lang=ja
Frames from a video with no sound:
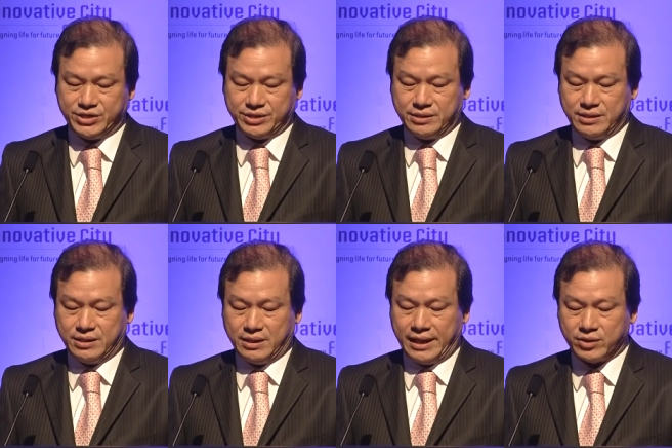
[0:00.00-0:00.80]
優れ
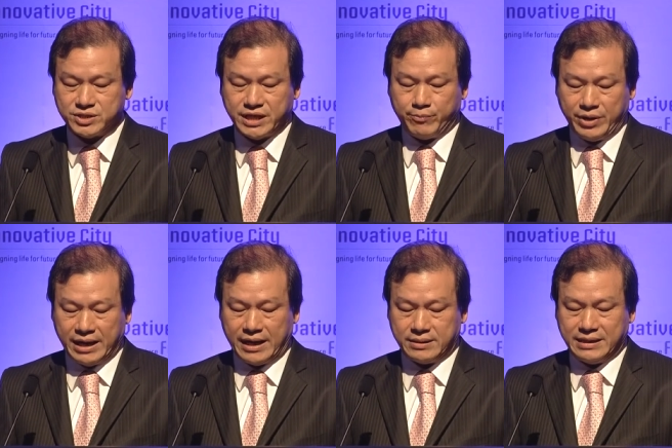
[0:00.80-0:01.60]
た
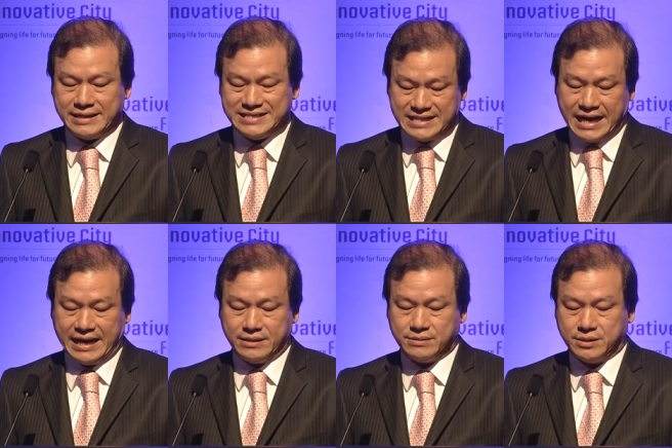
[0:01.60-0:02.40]
方々の先
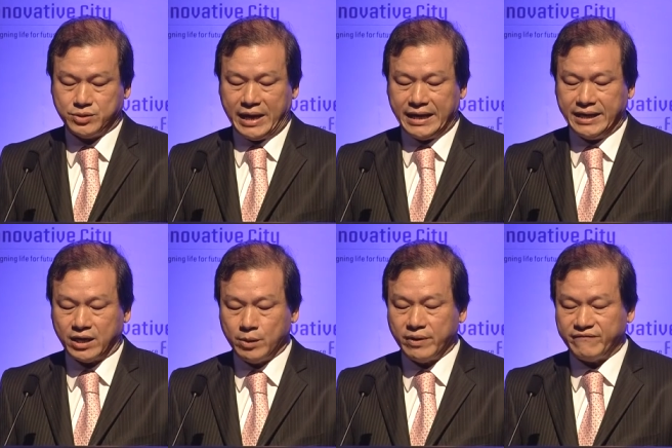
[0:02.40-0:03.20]
見的的
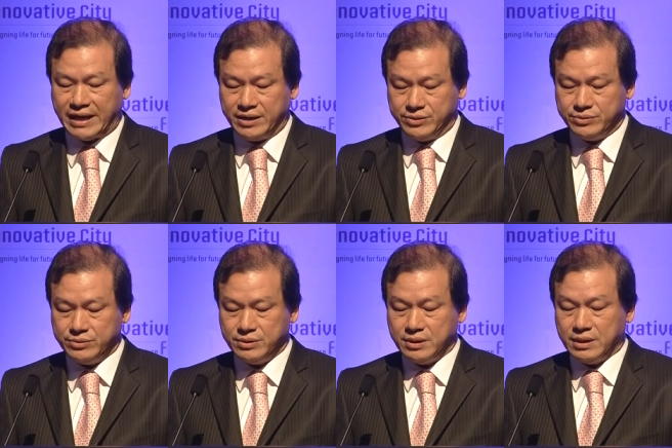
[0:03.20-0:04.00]
なその思考
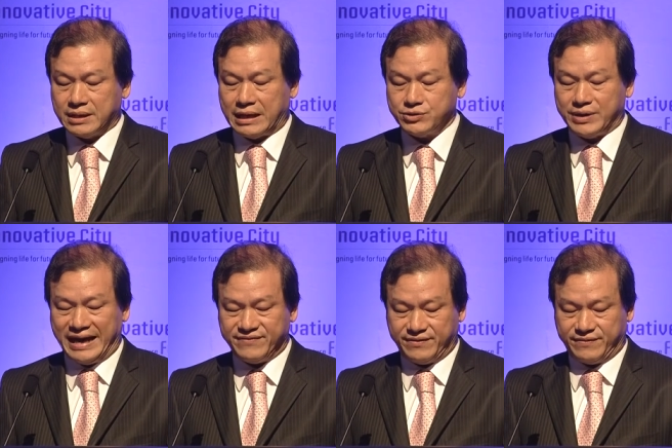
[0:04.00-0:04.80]
がこのようなこ
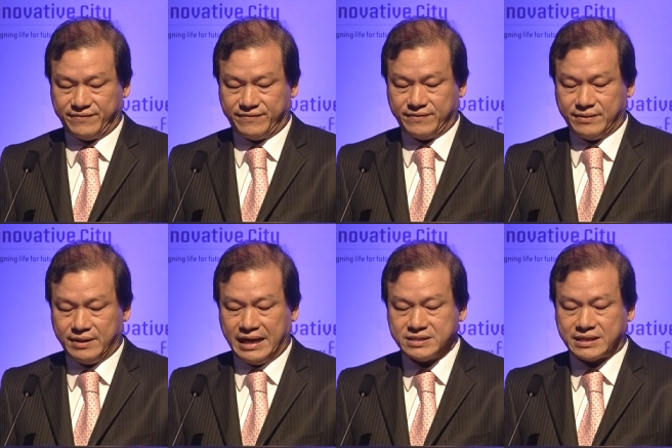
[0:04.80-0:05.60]
とを結びいた
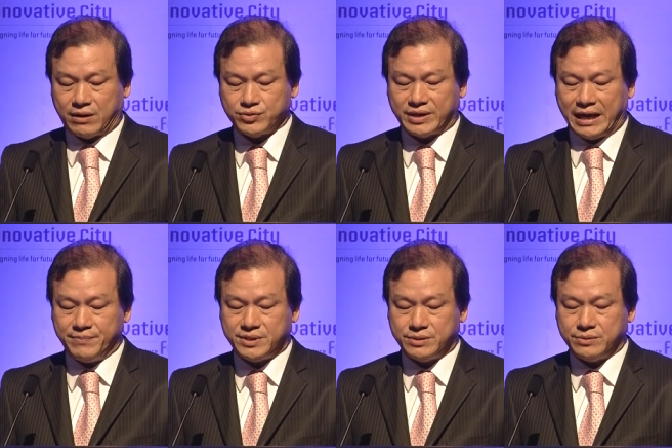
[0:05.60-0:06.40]
文化
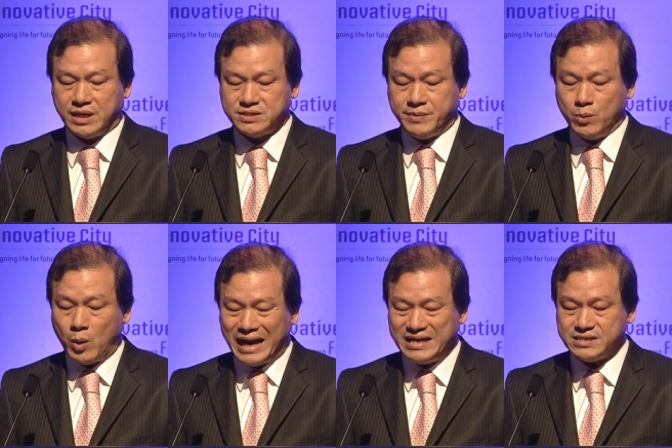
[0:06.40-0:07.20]
派の遺産
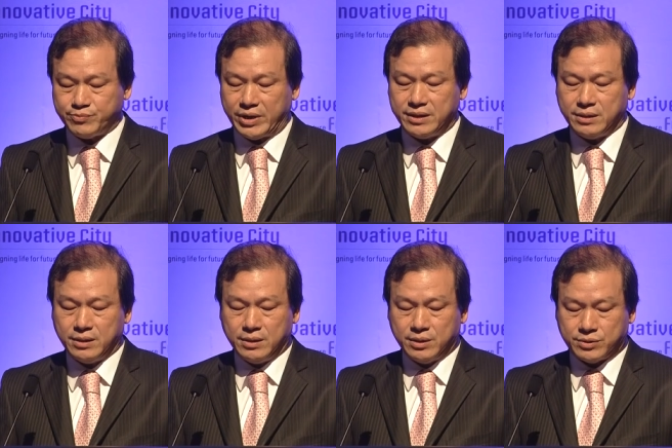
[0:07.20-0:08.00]
を教育や
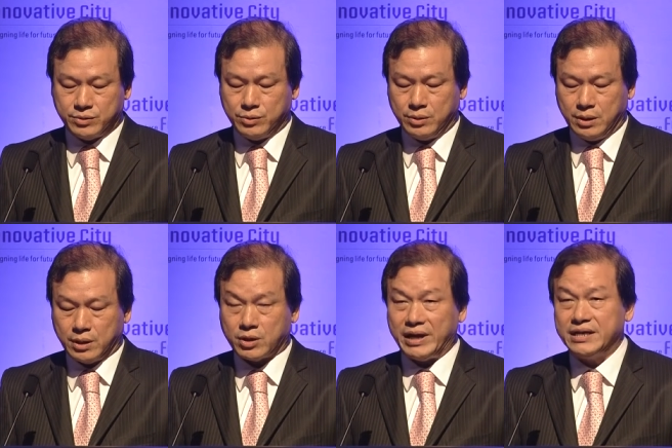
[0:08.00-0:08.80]
経済や
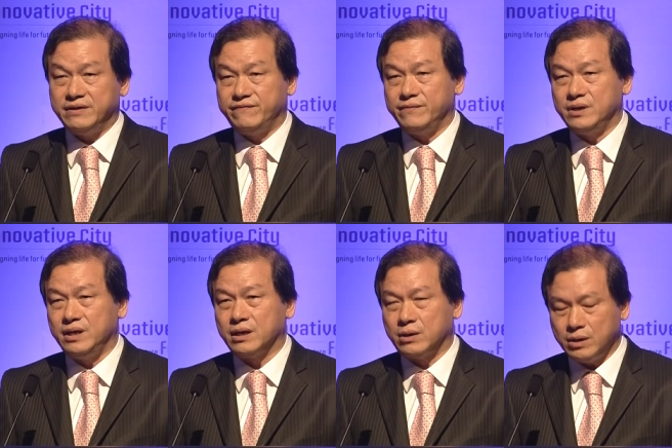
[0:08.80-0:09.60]
社会
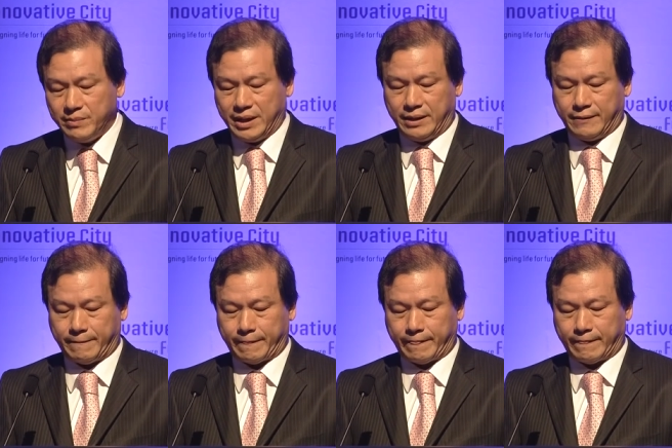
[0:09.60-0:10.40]
を推進
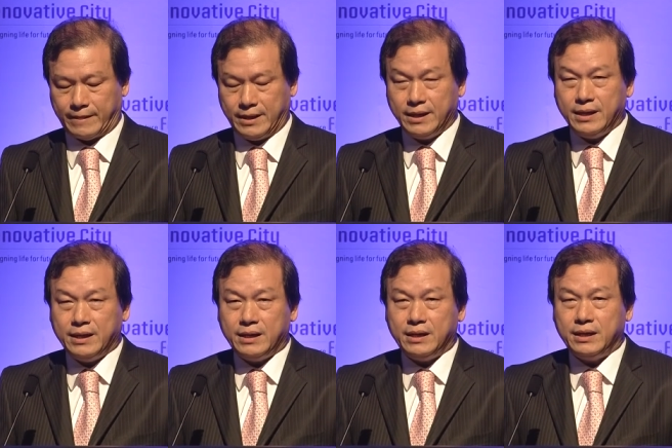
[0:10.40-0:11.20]
するもの
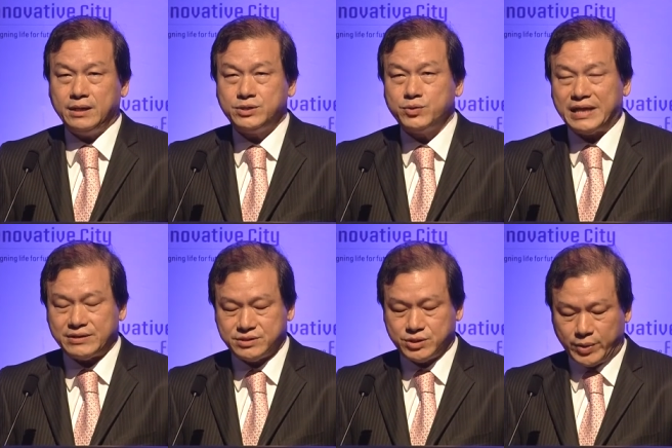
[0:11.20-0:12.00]
として役立ててい
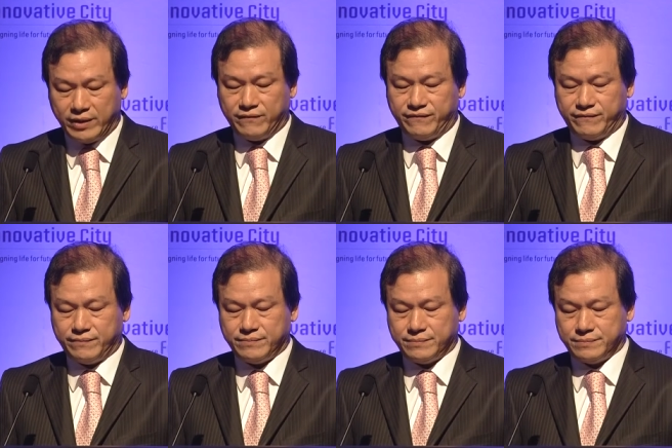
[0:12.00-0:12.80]
るということでありま
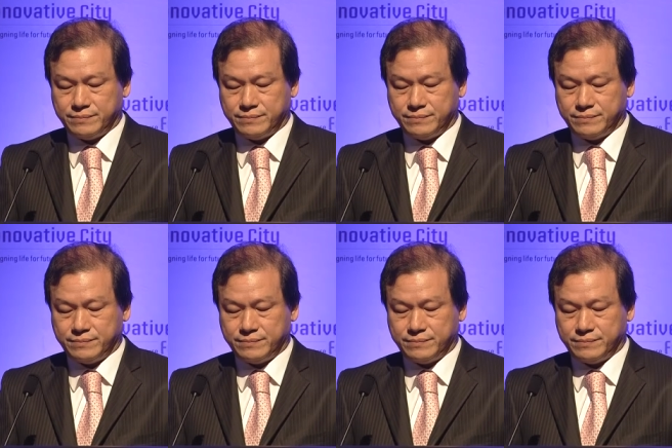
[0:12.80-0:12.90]
しょ